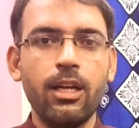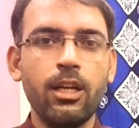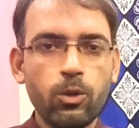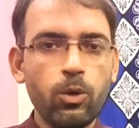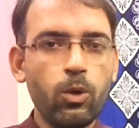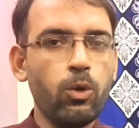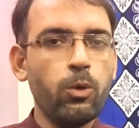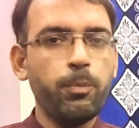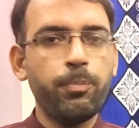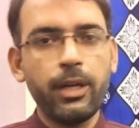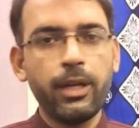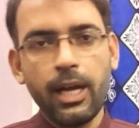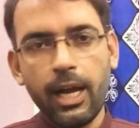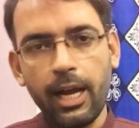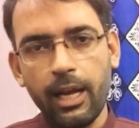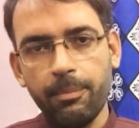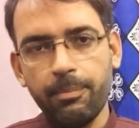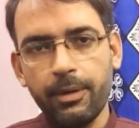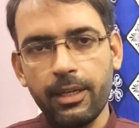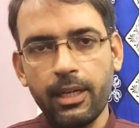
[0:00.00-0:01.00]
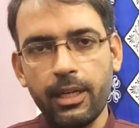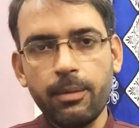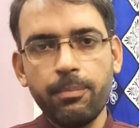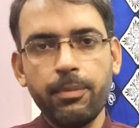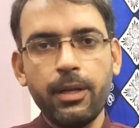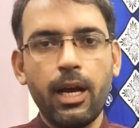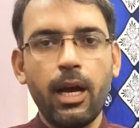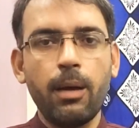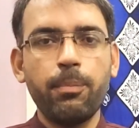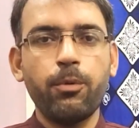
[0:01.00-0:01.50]
तो ऊपर आए बटन पर
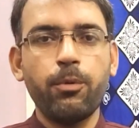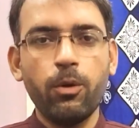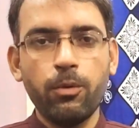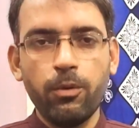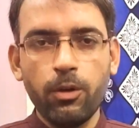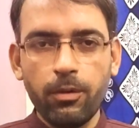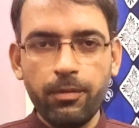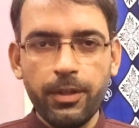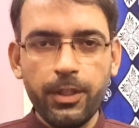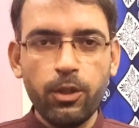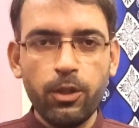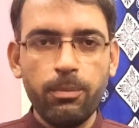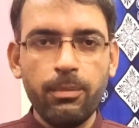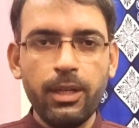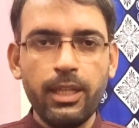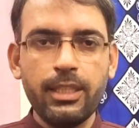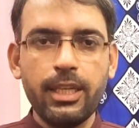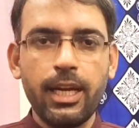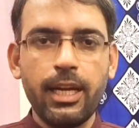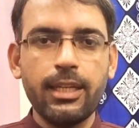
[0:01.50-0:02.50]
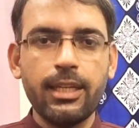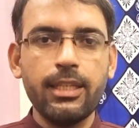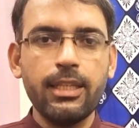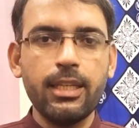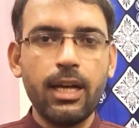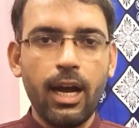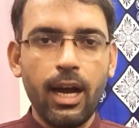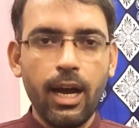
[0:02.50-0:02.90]
आपको वो वीडियो मिल जाएगी